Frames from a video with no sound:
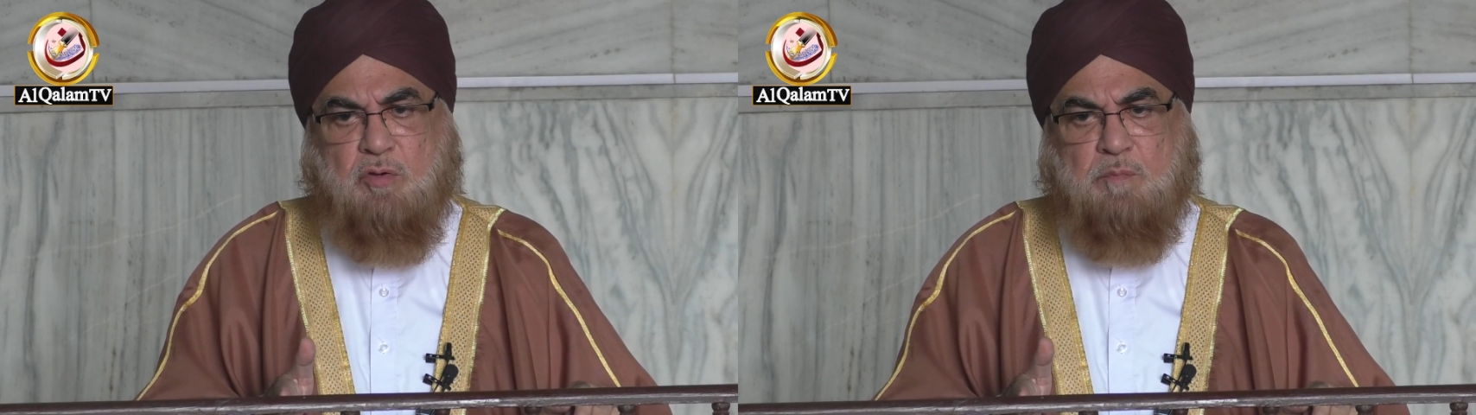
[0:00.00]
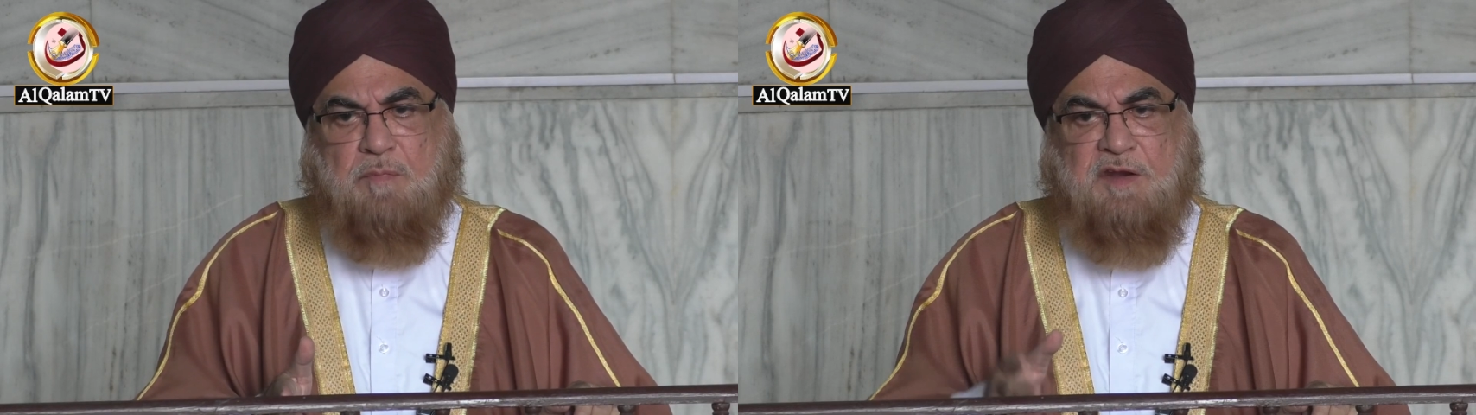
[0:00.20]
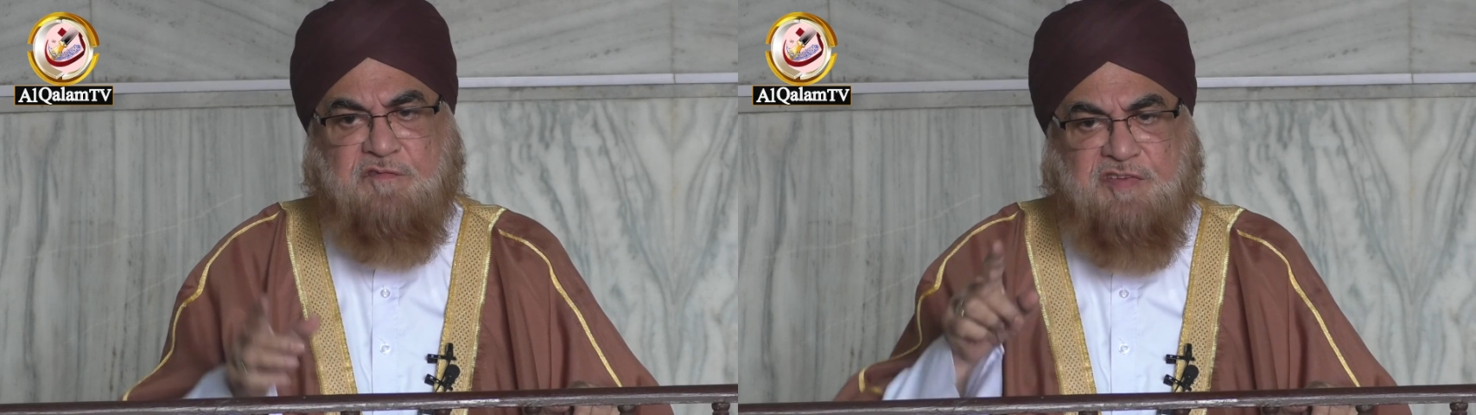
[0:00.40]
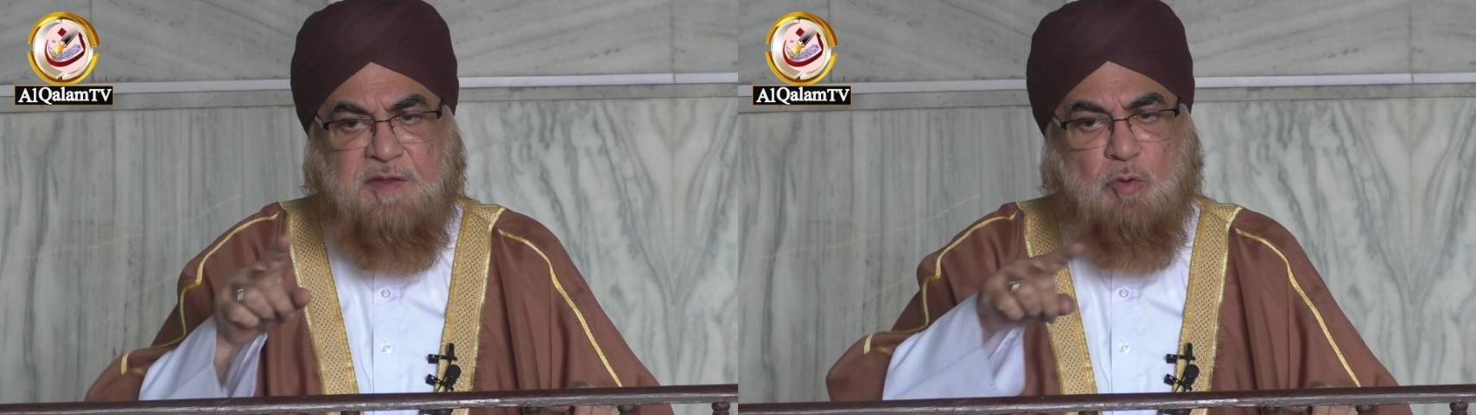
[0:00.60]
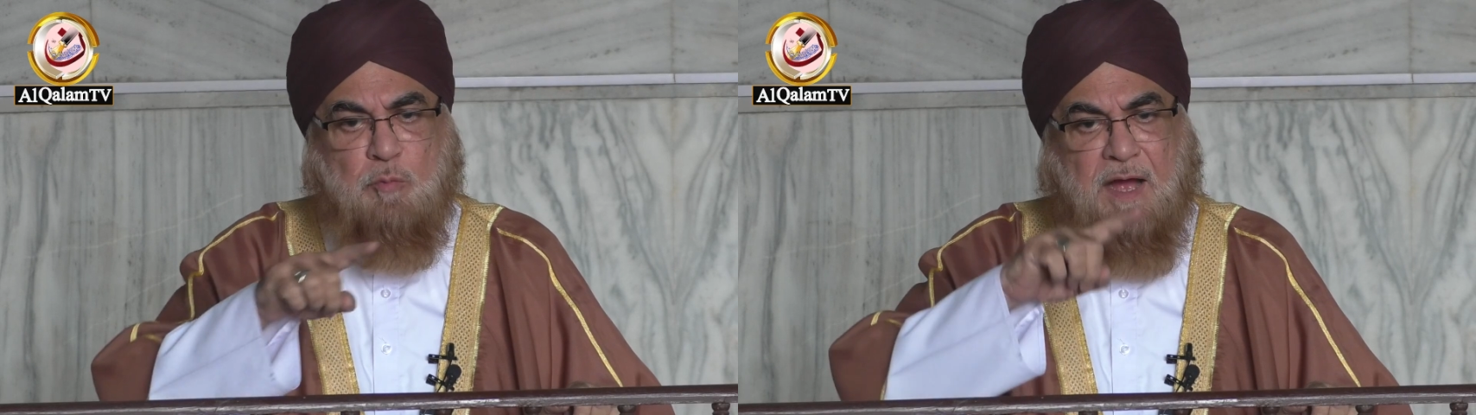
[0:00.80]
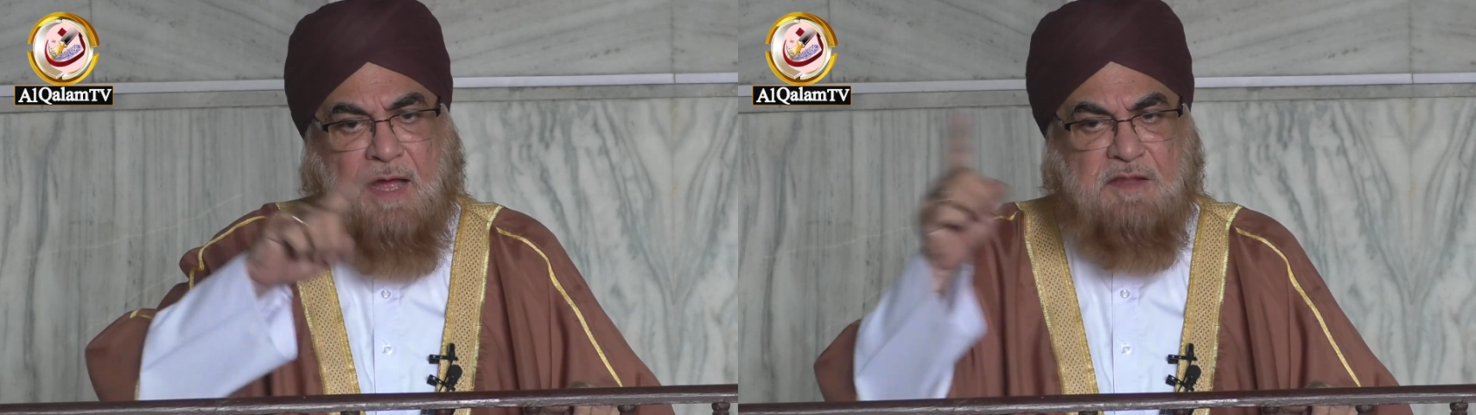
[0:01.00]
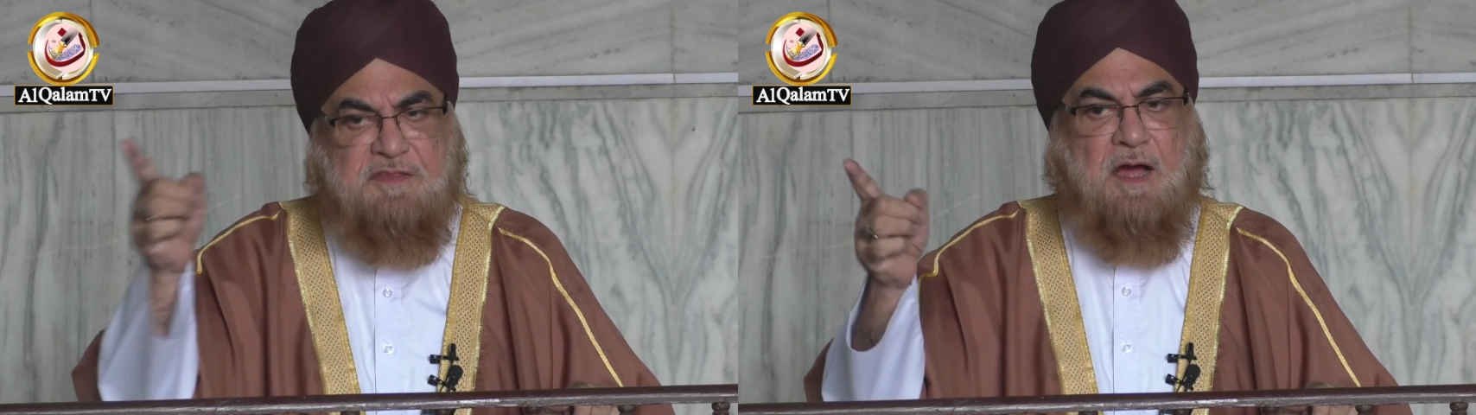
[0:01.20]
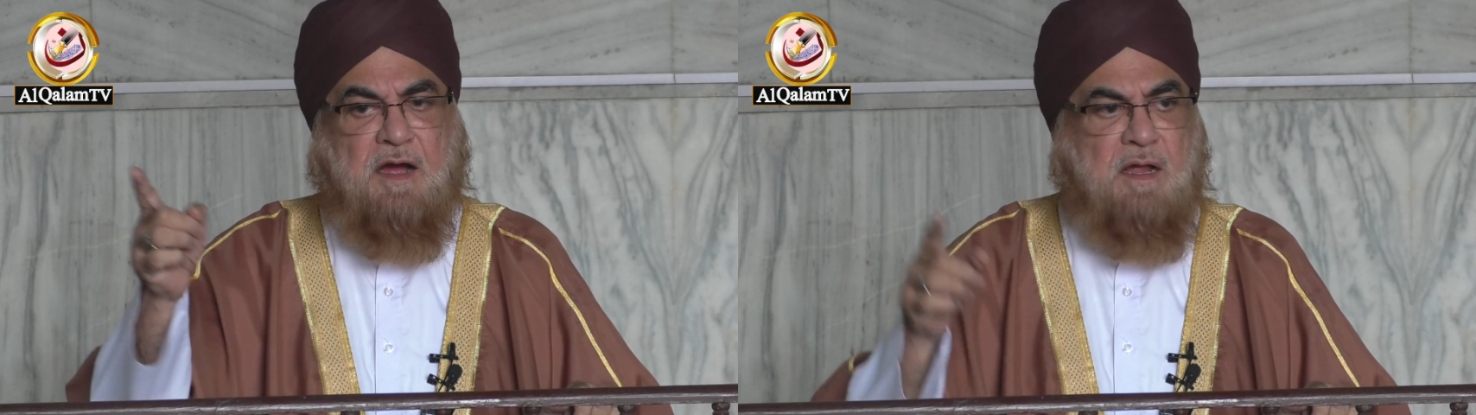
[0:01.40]
जो मनफी
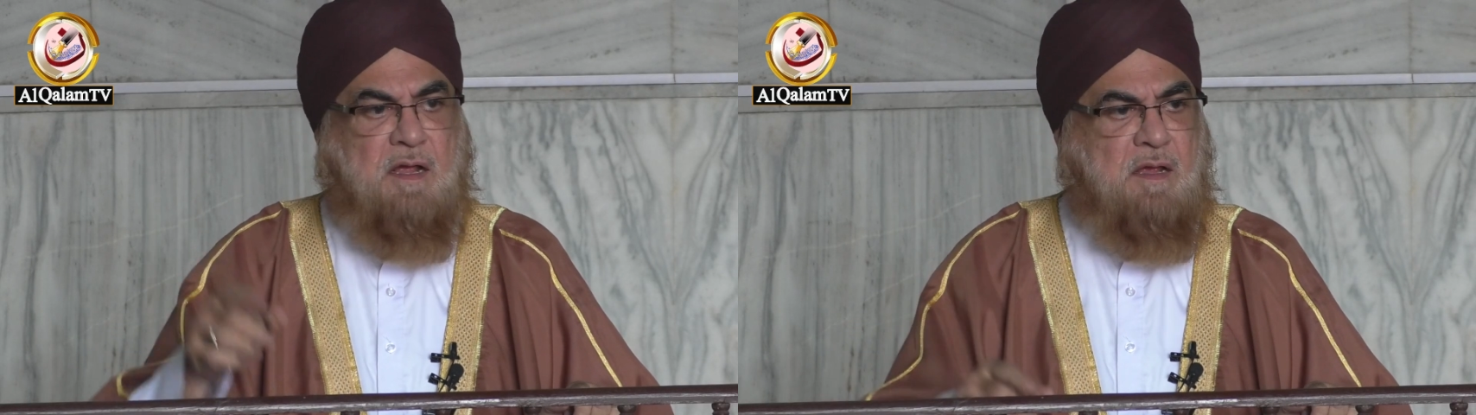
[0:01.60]
मुबासा